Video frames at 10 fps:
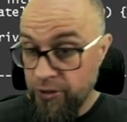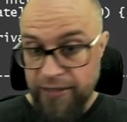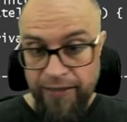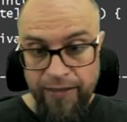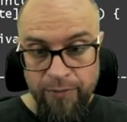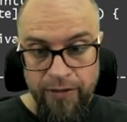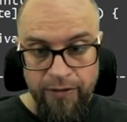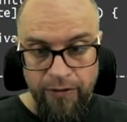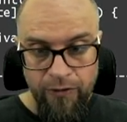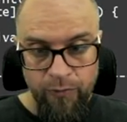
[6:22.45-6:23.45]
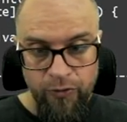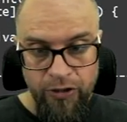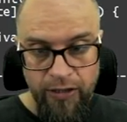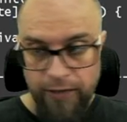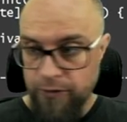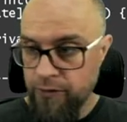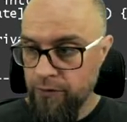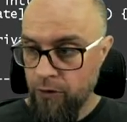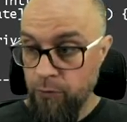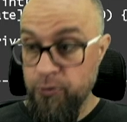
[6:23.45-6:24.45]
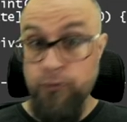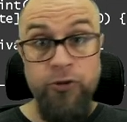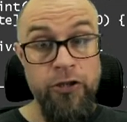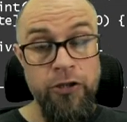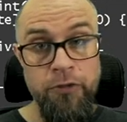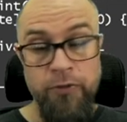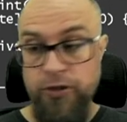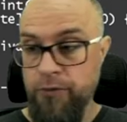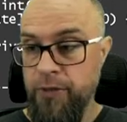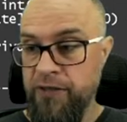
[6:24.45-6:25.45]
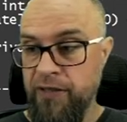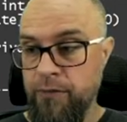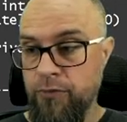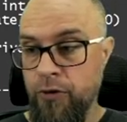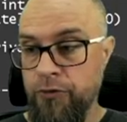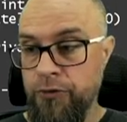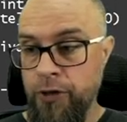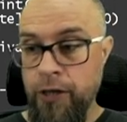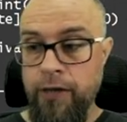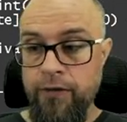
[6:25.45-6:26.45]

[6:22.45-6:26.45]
dostajemy komunikat. Obsłużyliśmy sobie ten błąd.